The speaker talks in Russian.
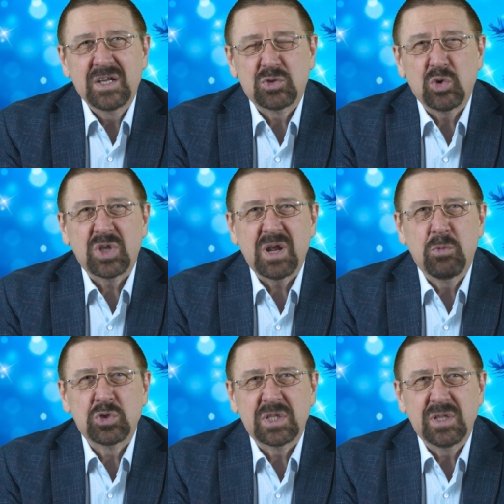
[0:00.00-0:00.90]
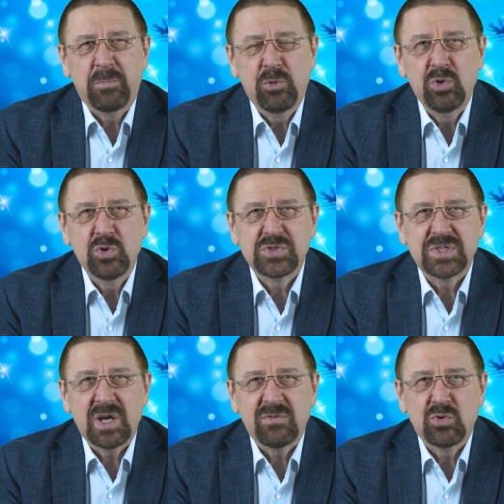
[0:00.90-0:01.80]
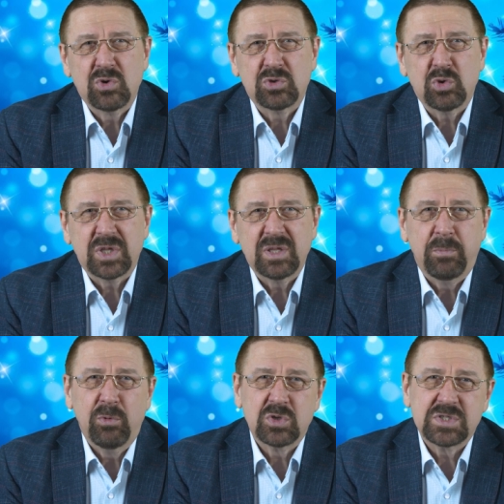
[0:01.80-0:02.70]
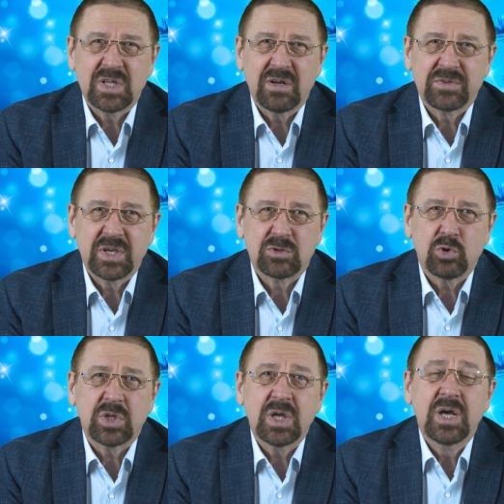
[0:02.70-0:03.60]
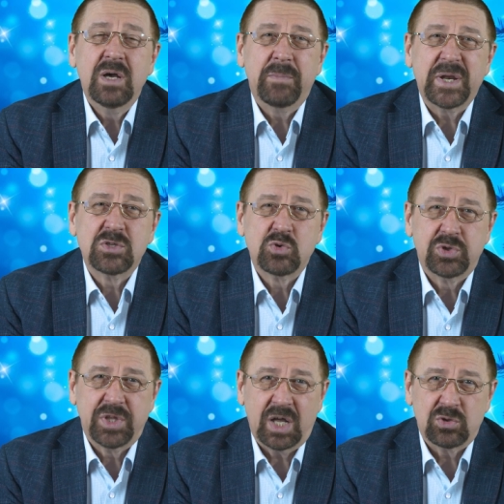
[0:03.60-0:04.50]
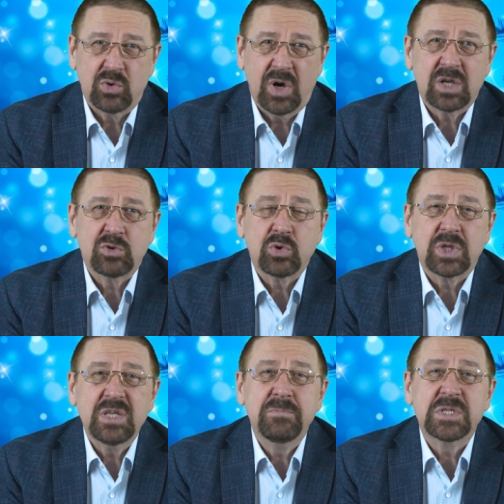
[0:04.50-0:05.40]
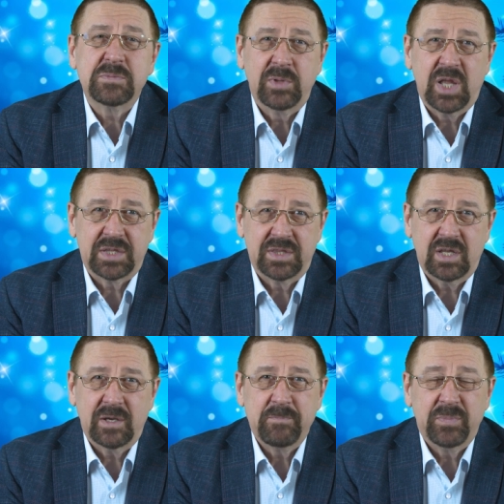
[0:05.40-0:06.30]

Кто-то работает на полную ставку, кто-то на полставки, кто-то по результату, а кто-то и бесплатно,